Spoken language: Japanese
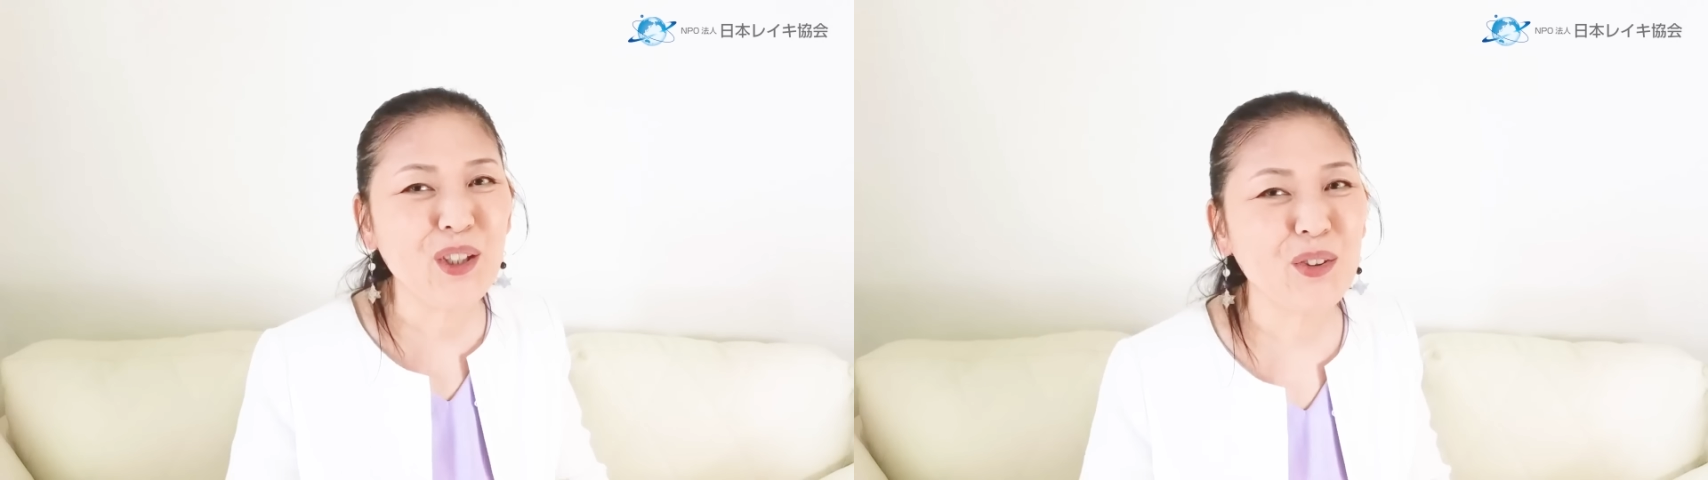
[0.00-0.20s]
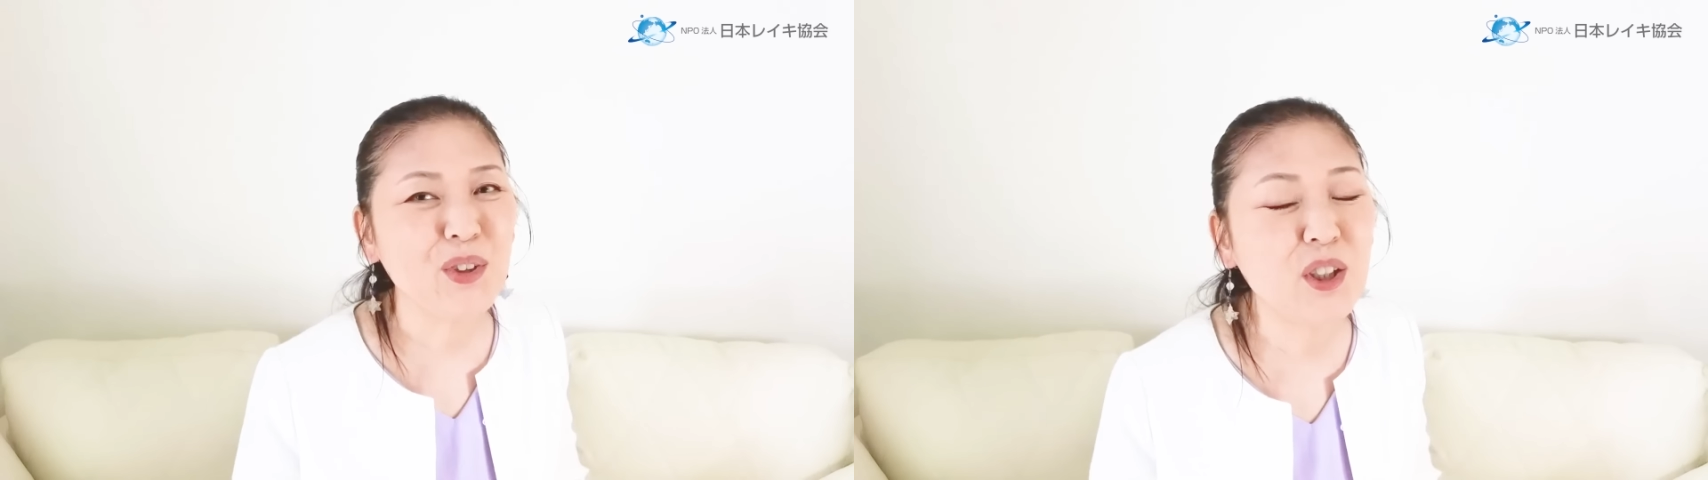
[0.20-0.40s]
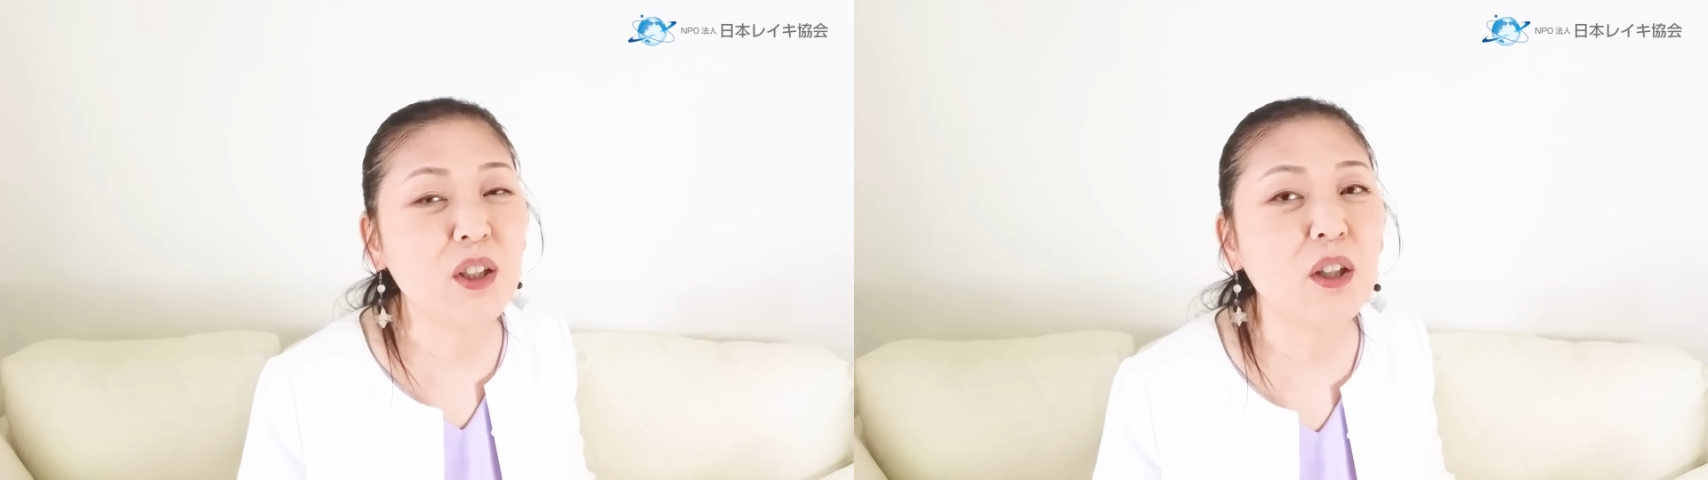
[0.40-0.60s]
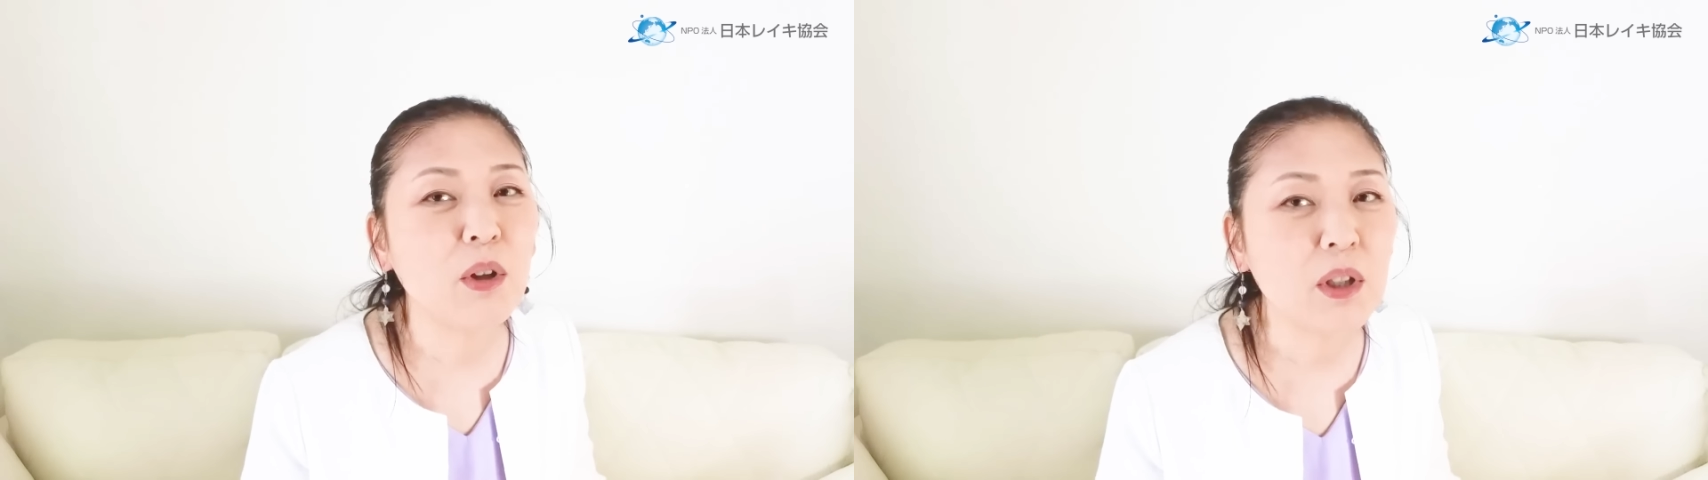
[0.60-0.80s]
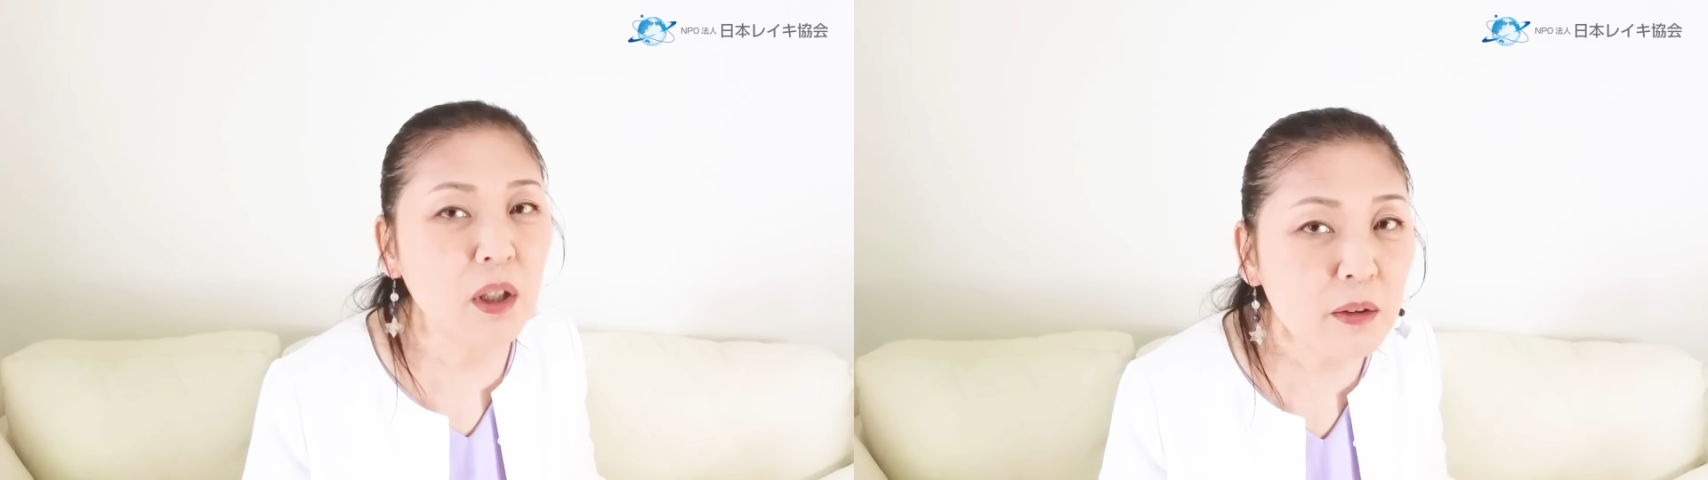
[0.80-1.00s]
いてる知性
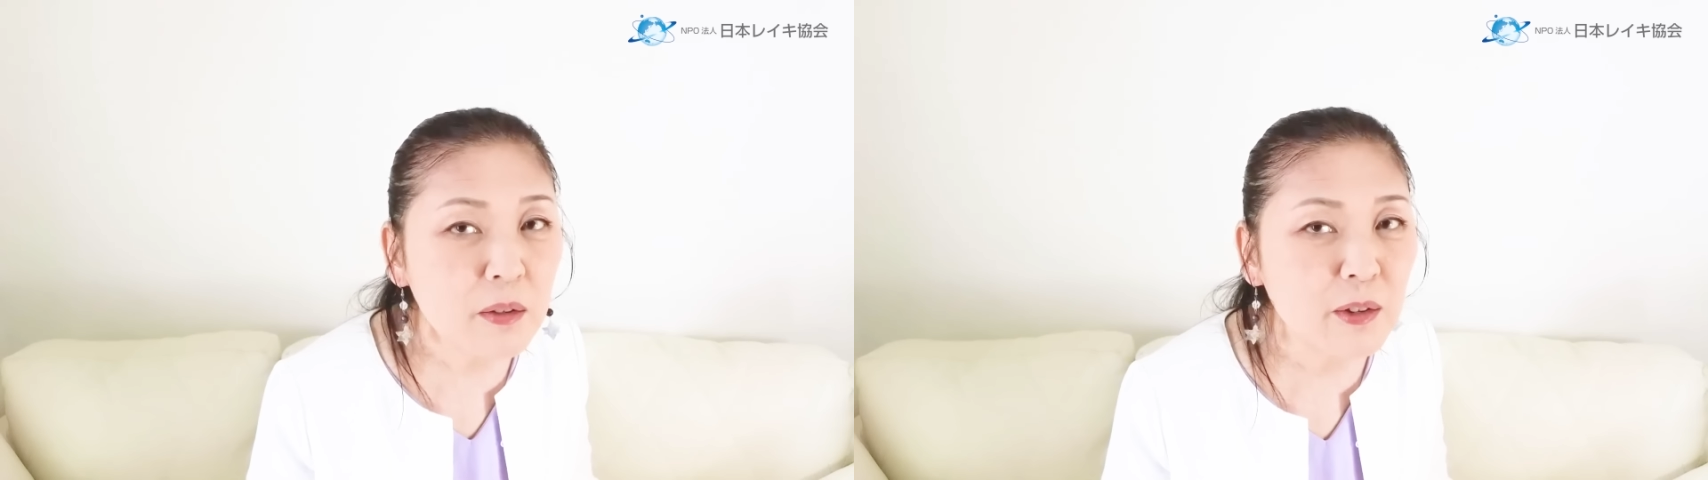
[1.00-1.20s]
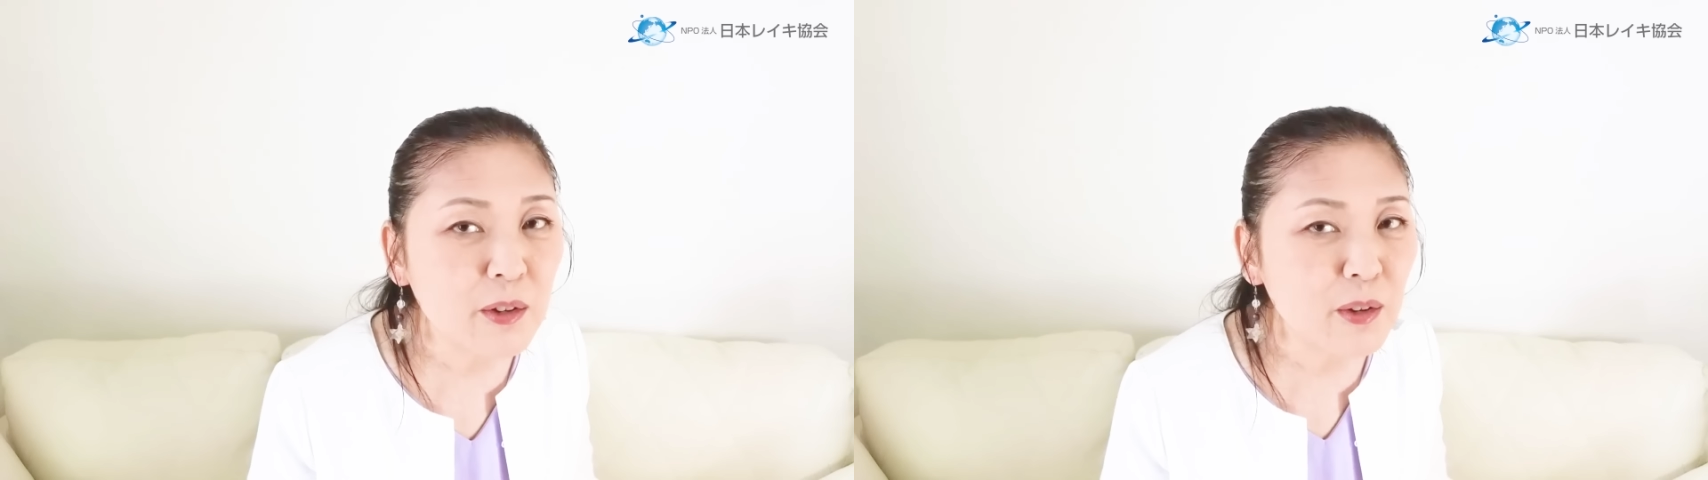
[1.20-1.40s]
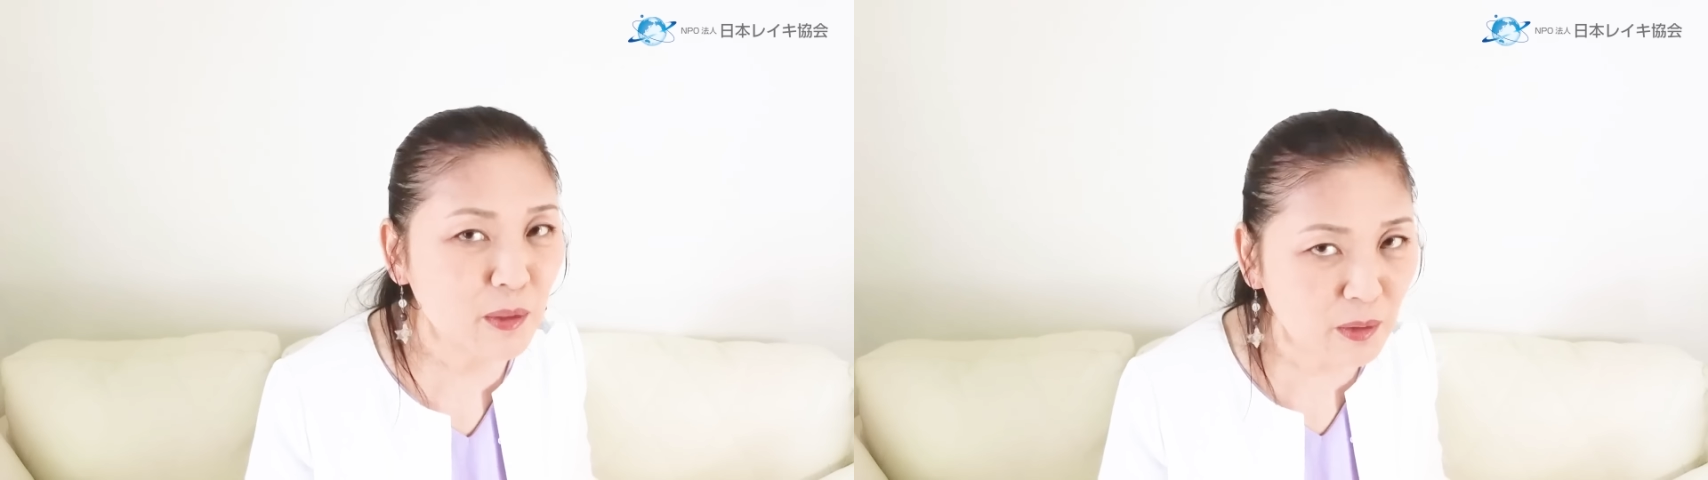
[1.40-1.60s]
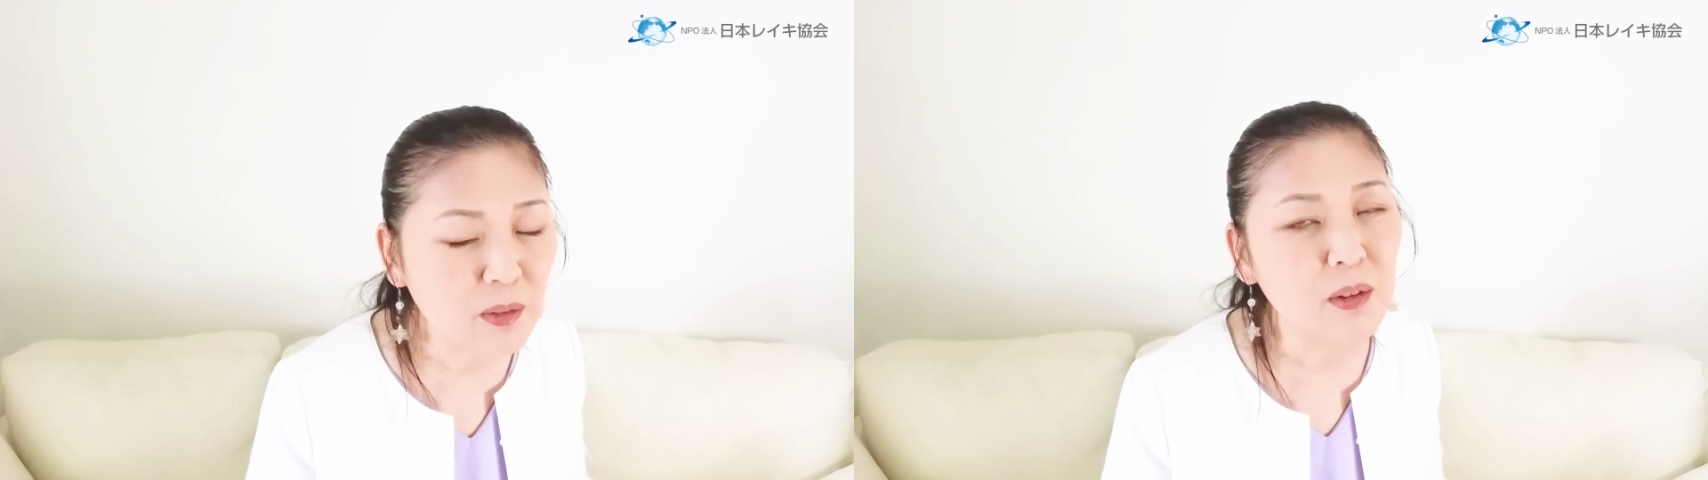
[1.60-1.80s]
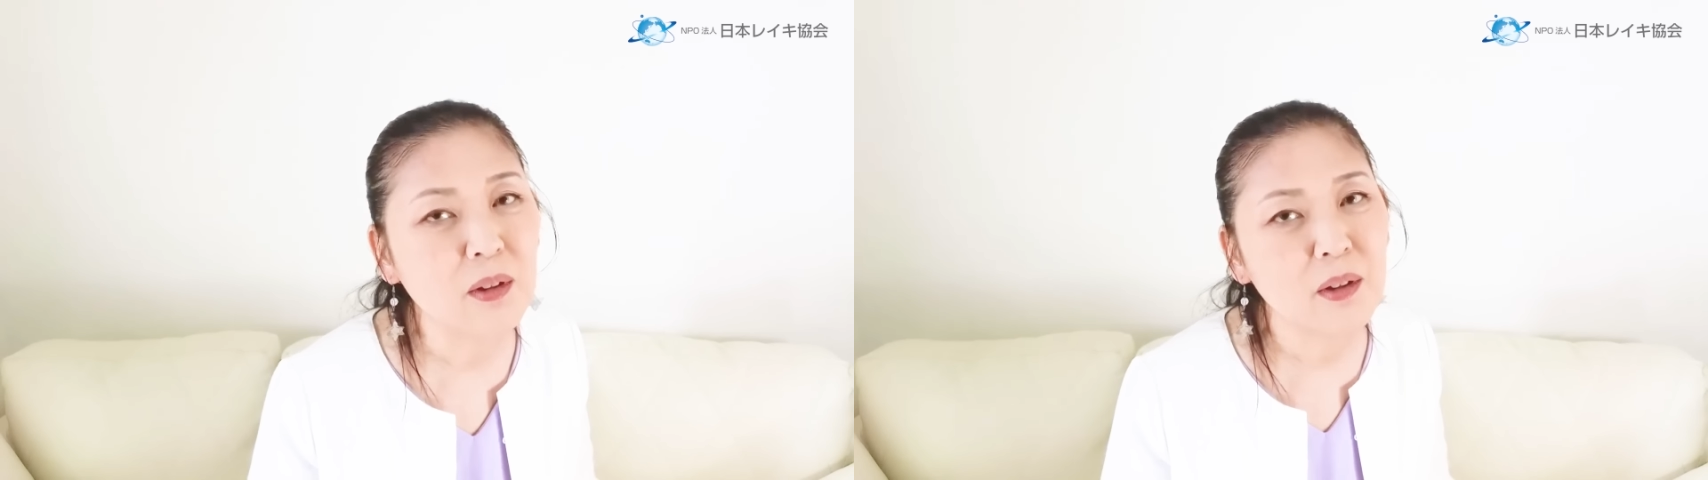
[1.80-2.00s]
はね、うん。